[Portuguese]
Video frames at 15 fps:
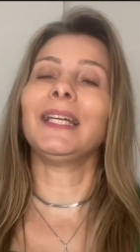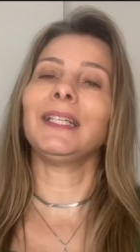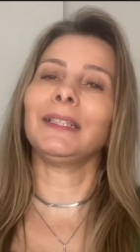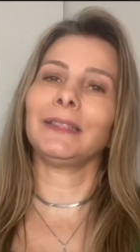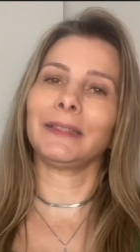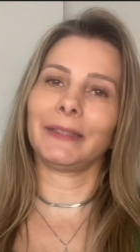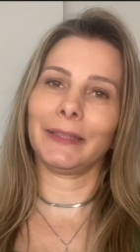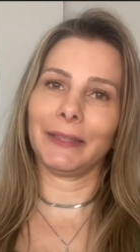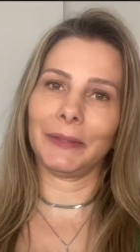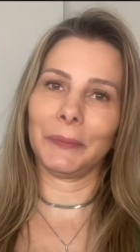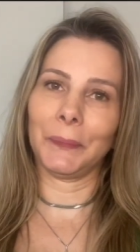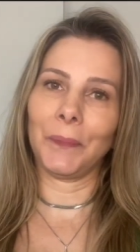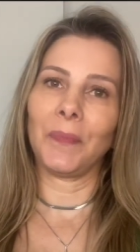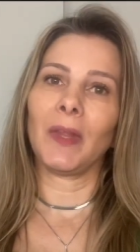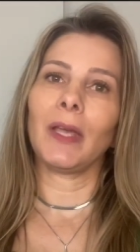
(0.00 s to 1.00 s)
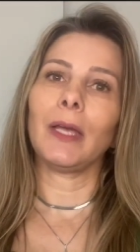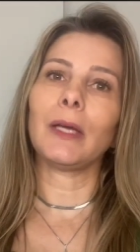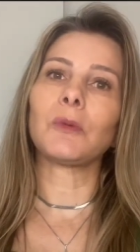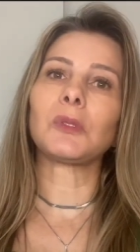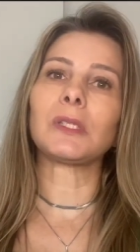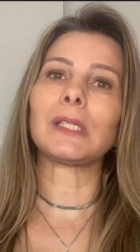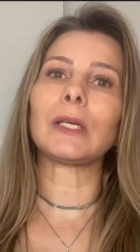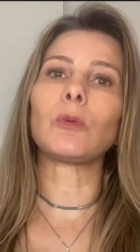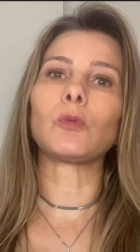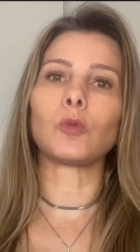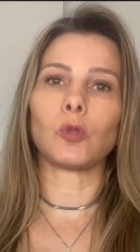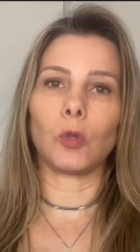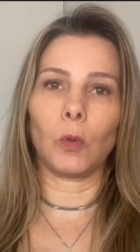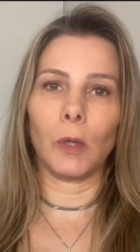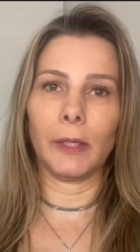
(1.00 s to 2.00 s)
Então, eu sigo os
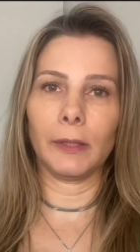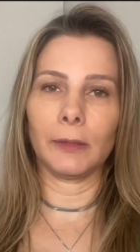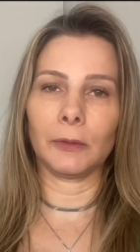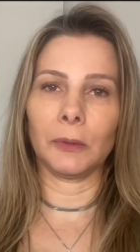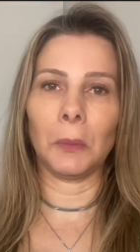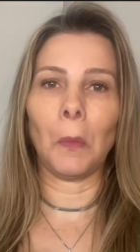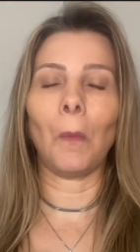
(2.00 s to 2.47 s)
honrando